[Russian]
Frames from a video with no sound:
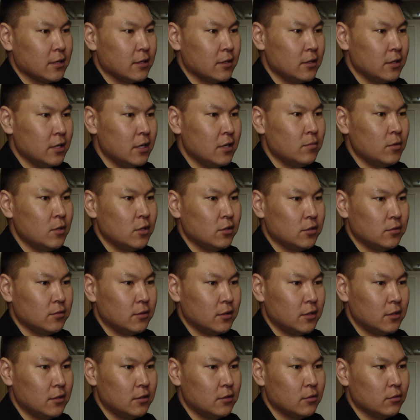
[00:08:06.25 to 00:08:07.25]
не имеющий
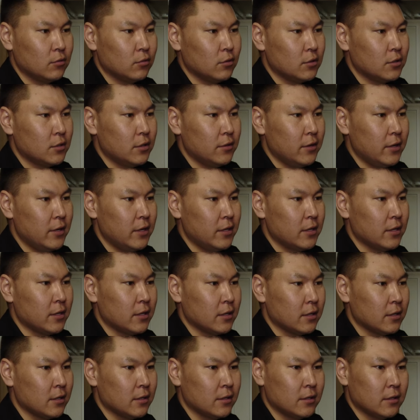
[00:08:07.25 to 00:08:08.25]
водительского удостоверения
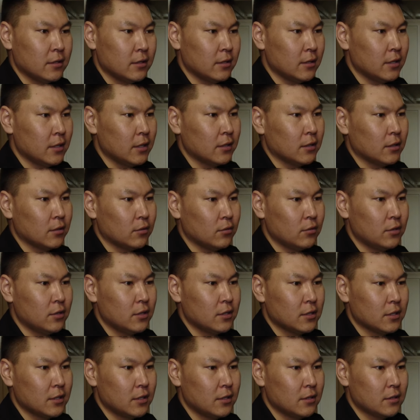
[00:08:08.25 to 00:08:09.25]
и от которой
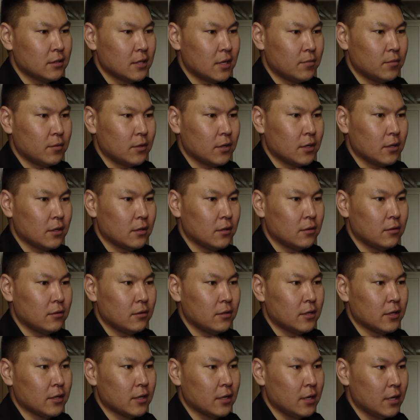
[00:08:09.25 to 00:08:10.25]
исходил запах
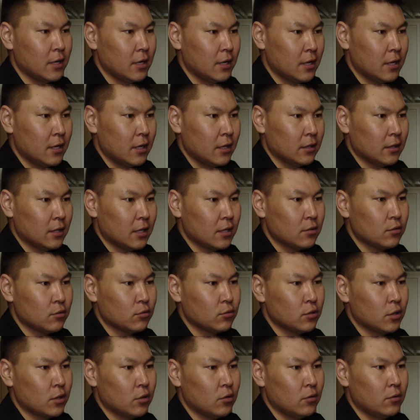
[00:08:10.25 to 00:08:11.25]
алкоголя. Также
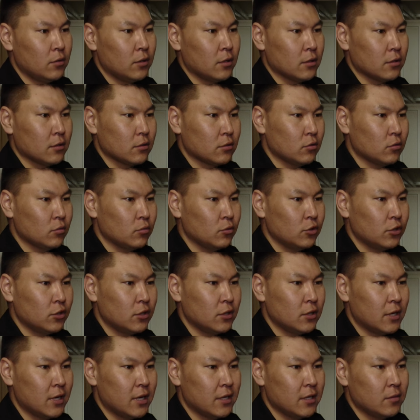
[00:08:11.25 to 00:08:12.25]
установлено, что
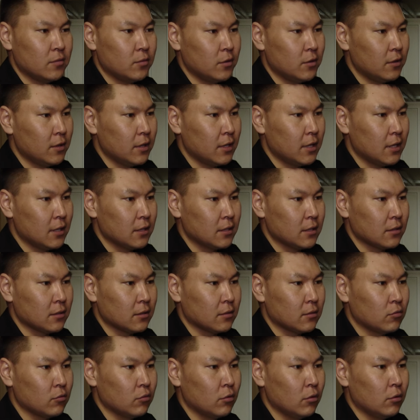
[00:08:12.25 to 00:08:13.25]
мужчина ранее привлекался
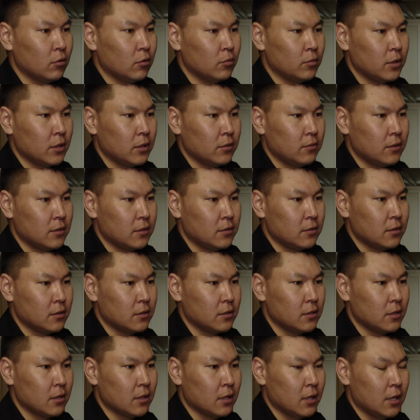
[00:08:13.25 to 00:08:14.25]
к уголовной
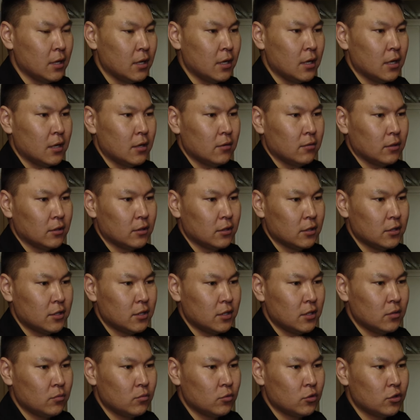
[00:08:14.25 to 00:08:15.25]
ответственности. В
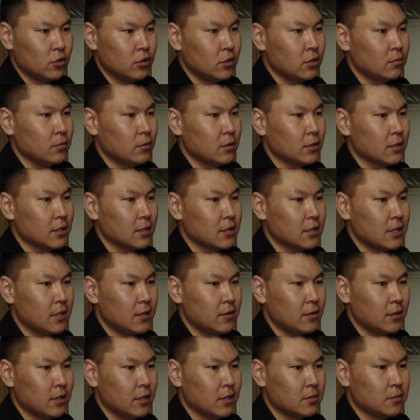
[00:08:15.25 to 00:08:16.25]
отношении мужчины был
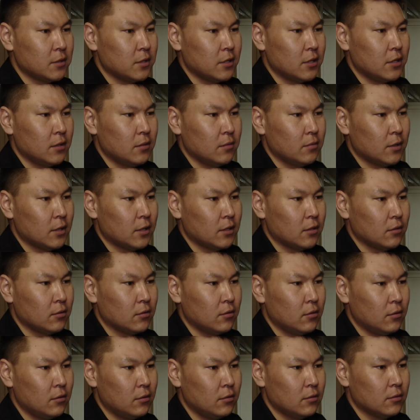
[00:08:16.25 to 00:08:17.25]
составлен административный
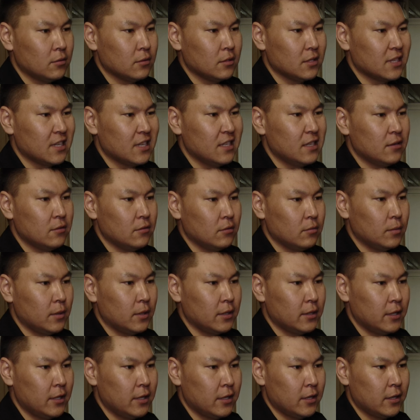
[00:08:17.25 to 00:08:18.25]
протокол за
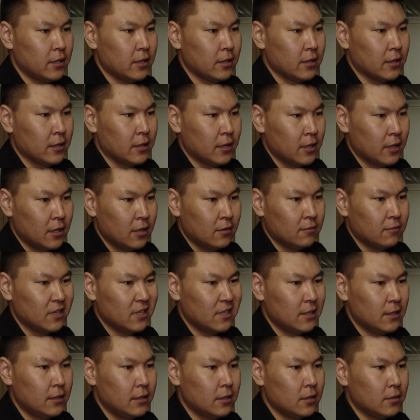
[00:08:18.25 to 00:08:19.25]
невыполнение
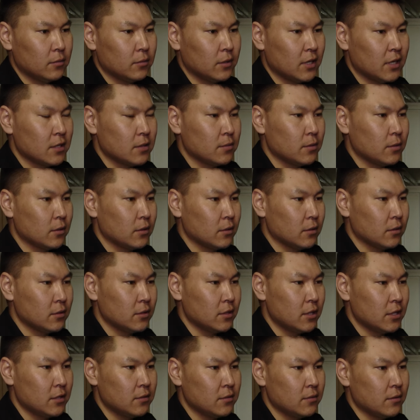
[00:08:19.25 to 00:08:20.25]
водителем транспортного
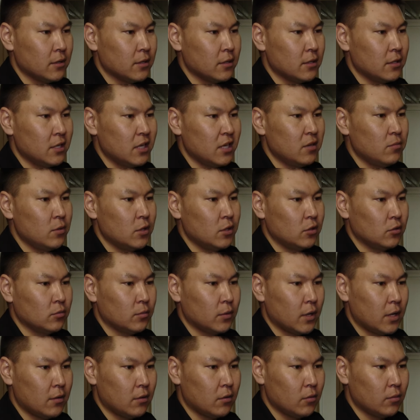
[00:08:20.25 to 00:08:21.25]
средства, не имеющим
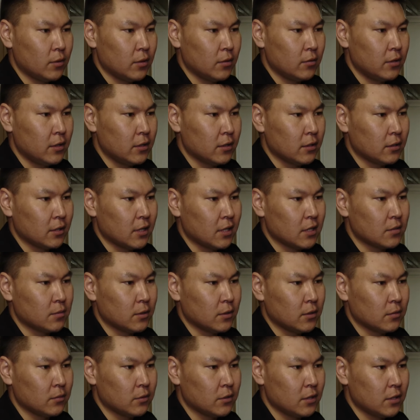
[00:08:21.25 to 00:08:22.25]
права управления
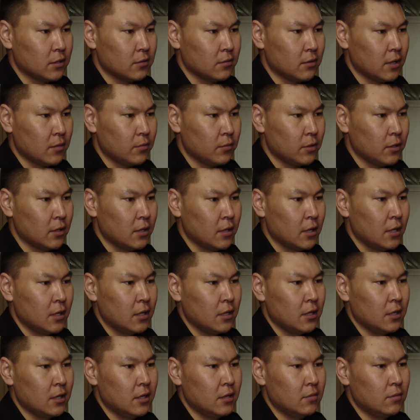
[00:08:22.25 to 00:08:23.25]
транспортными средствами,
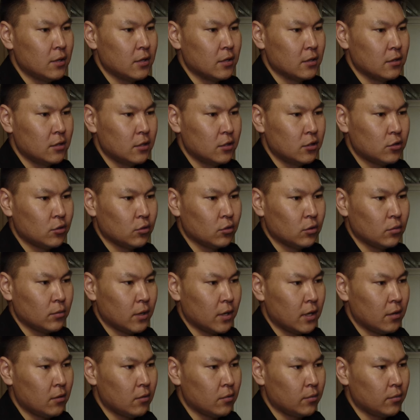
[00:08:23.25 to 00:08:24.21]
либо лишенным права